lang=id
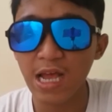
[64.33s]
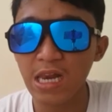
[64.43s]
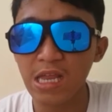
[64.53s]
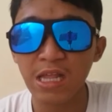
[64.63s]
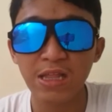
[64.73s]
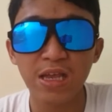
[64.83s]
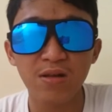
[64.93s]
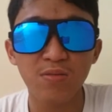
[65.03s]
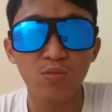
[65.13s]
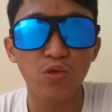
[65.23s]
Atta
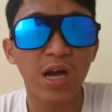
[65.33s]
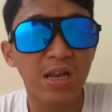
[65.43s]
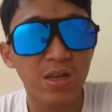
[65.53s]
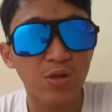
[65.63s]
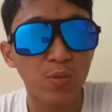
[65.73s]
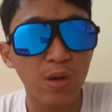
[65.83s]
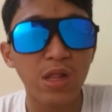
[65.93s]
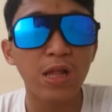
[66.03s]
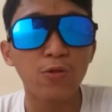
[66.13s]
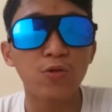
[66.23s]
Halilintar bukan
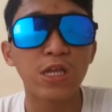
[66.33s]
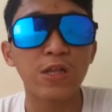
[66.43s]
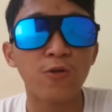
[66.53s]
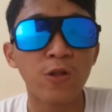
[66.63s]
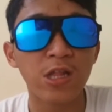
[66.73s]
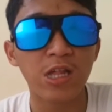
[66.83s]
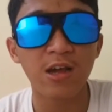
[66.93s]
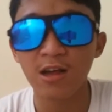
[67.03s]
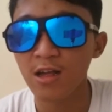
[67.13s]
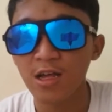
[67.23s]
nomor satu di
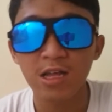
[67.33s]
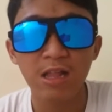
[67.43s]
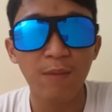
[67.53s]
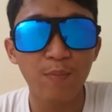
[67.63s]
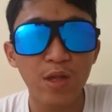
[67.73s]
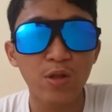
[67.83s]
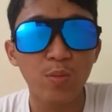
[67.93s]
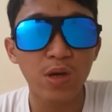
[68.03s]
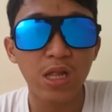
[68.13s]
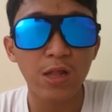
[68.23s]
Indonesia tapi
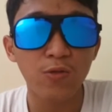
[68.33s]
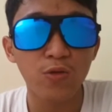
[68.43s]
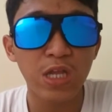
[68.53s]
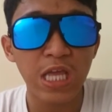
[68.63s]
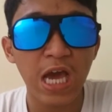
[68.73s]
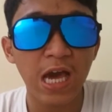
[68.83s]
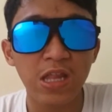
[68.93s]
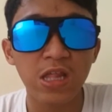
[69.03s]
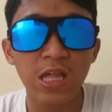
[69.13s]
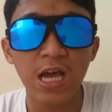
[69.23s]
nomor satu di
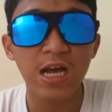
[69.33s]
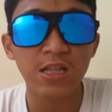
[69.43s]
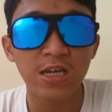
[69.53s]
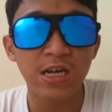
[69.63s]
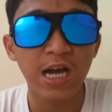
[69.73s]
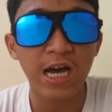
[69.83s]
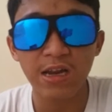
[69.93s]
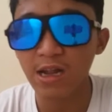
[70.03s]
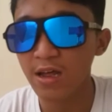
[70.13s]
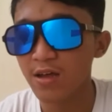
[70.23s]
Asia
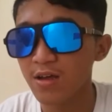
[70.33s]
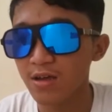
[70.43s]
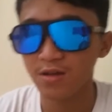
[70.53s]
Tenggara